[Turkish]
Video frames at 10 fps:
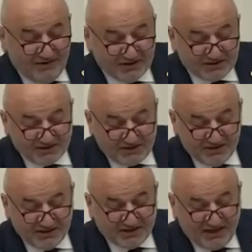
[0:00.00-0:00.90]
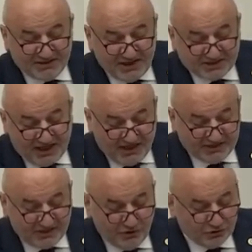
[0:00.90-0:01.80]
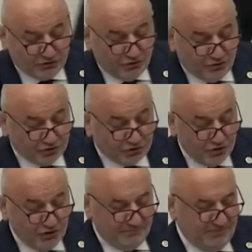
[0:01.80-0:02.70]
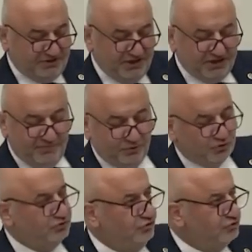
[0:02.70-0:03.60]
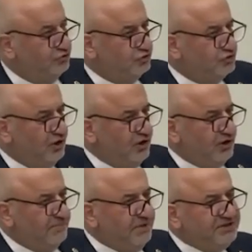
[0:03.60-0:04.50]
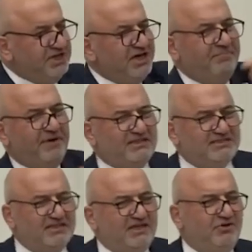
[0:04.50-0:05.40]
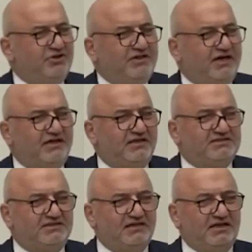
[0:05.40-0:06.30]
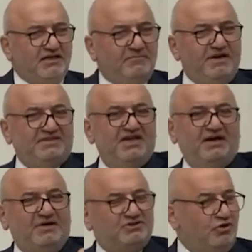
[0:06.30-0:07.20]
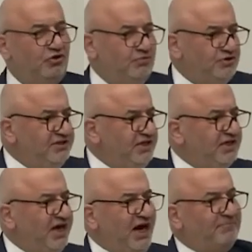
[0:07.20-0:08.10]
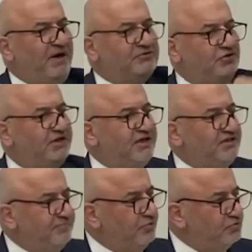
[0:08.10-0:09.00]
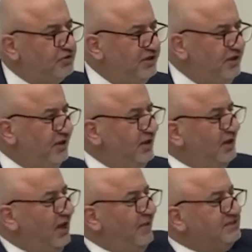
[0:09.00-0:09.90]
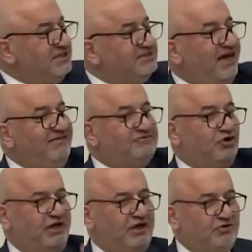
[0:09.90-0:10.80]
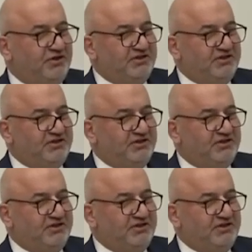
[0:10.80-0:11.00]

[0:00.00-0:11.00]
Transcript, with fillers: tavırsızlığınızdan cesaret alıyor diyoruz. Miting yapıyoruz diyorsunuz. Mitingin parasını kim ödedi arkadaşlar? Metin Akbaşoğlu burada dedi ki AK Parti olarak yapıyoruz dedi. Ama siz devlet olarak